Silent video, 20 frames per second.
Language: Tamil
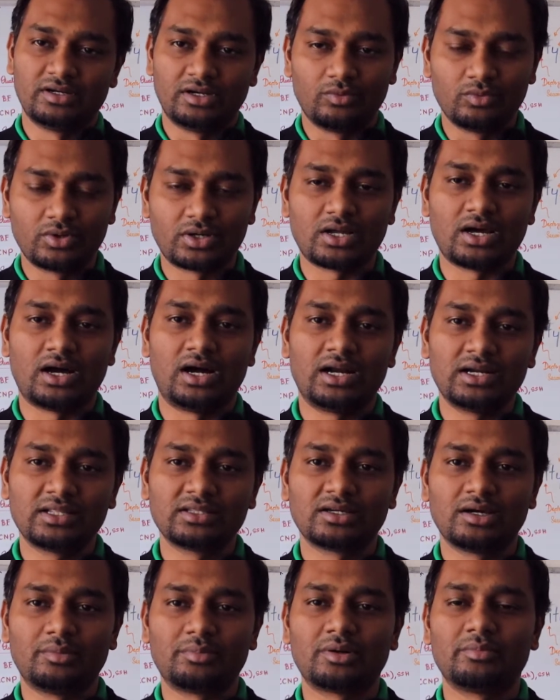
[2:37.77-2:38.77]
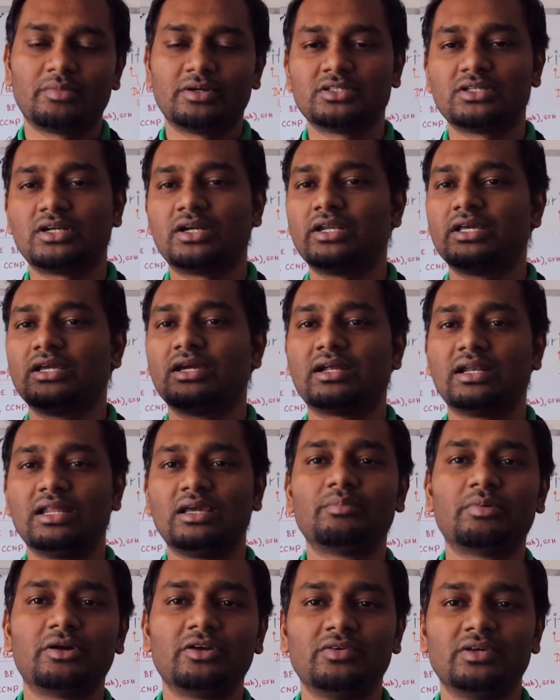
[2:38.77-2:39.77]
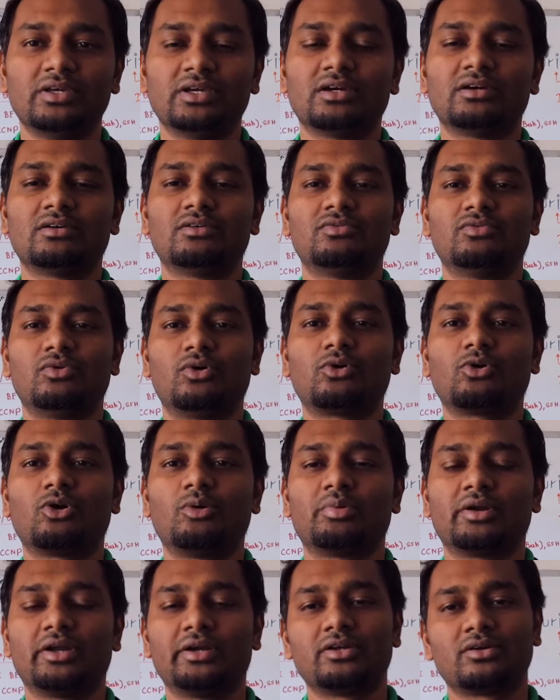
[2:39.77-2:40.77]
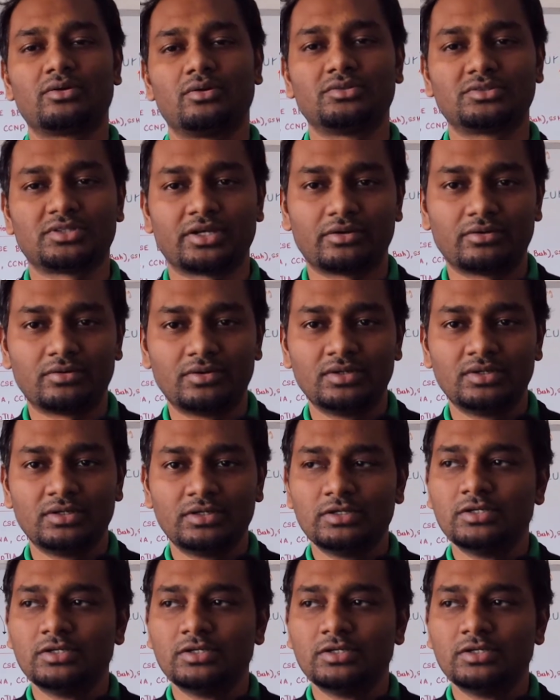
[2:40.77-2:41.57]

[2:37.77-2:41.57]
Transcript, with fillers: டவுன்லோட் ஆனதுக்கப்புறம் பார்த்தீங்கன்னா நீங்கள் கிளிக் பண்ணுவீங்க ஃபோட்டோ ஓப்பன் ஆகிட்டு க்ளோஸ் ஆகிடும்